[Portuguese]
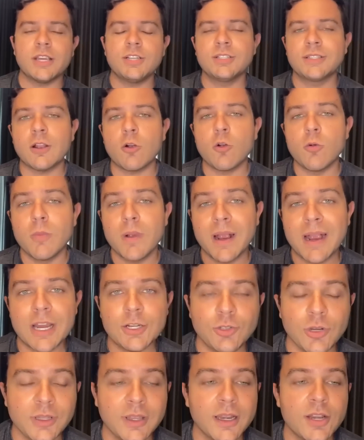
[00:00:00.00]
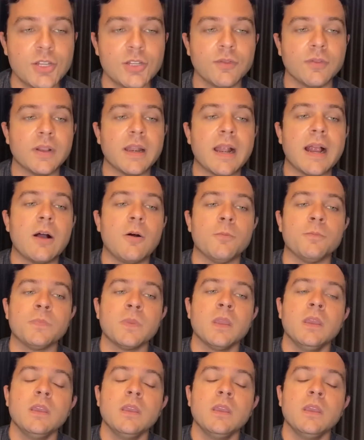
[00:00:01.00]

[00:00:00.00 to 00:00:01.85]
acha que está com uma gastroenterite viral,